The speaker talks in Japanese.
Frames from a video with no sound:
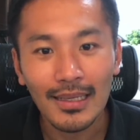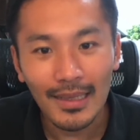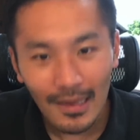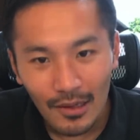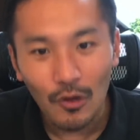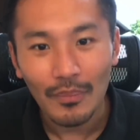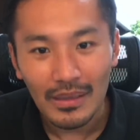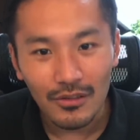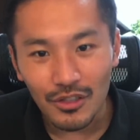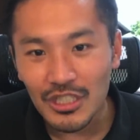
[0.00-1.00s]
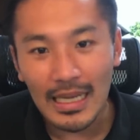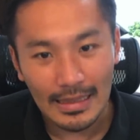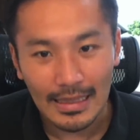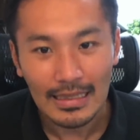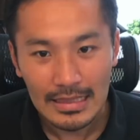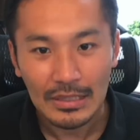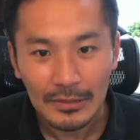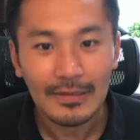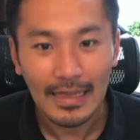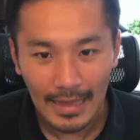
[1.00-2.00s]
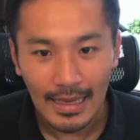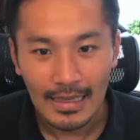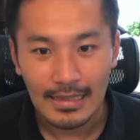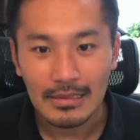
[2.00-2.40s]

結構見苦しかったりするんでね、